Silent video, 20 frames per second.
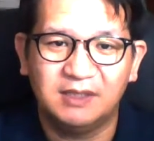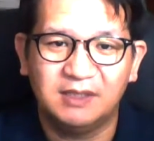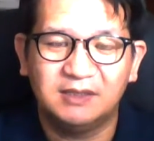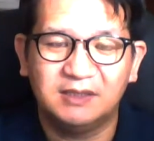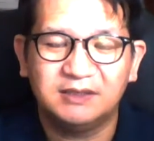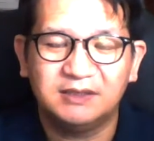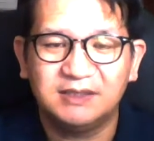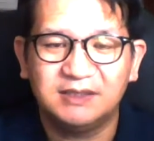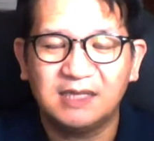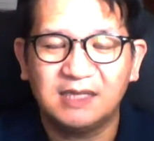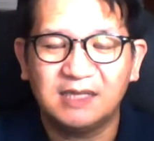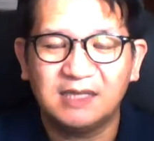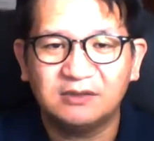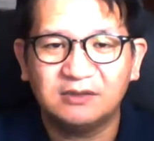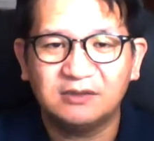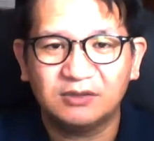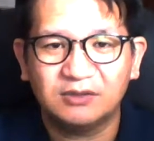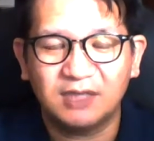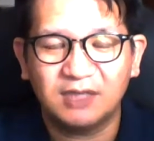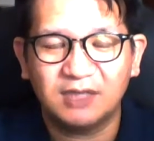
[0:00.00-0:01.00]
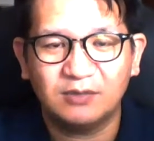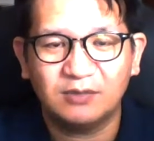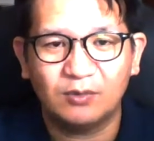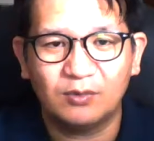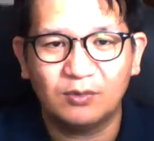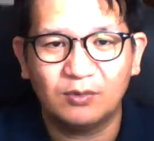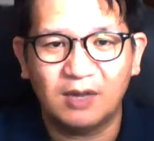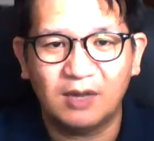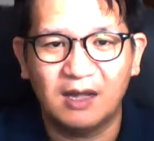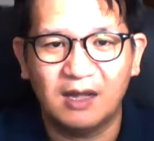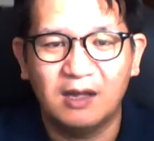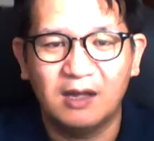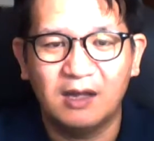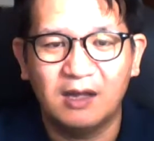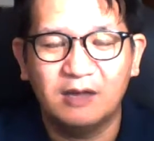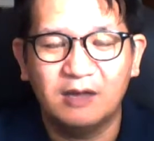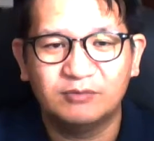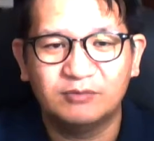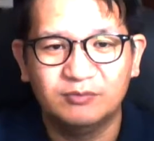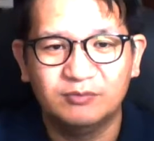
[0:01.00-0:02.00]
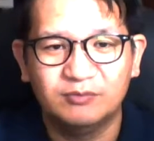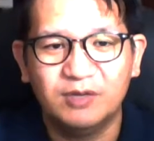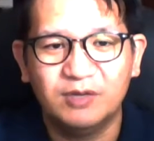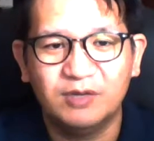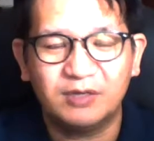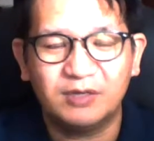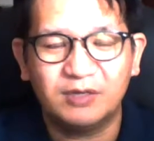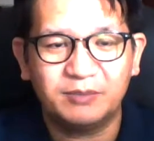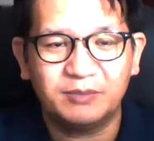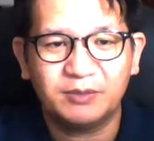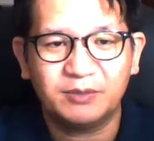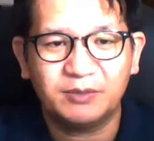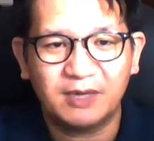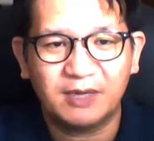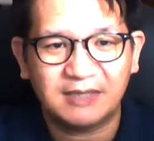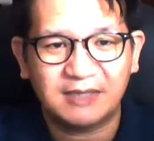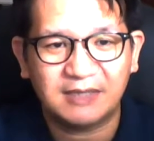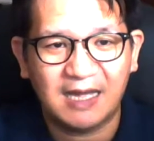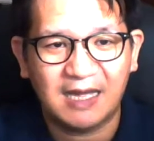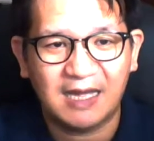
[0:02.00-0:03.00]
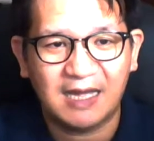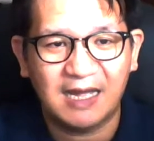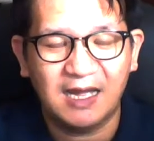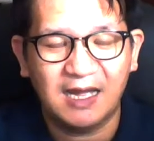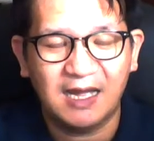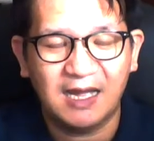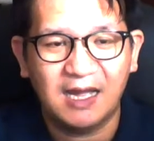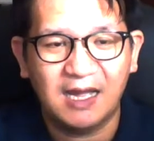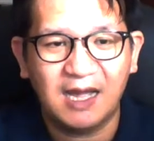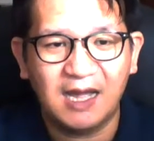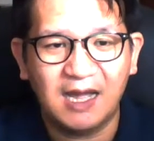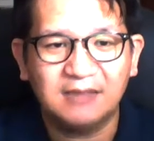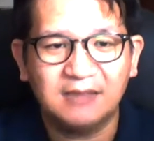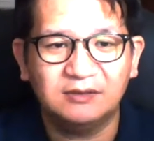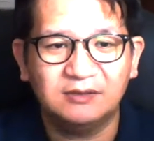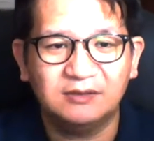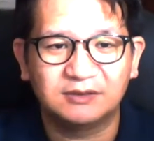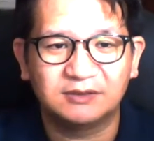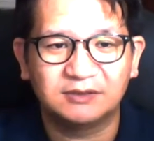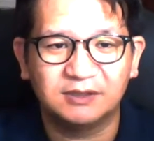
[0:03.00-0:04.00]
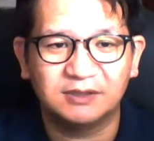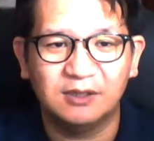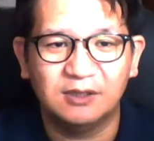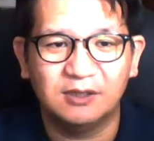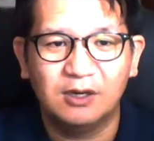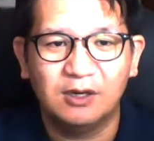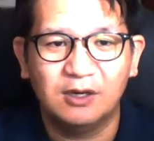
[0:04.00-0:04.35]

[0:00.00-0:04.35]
신앙적 태도가 분명히 필요하다 하는 것을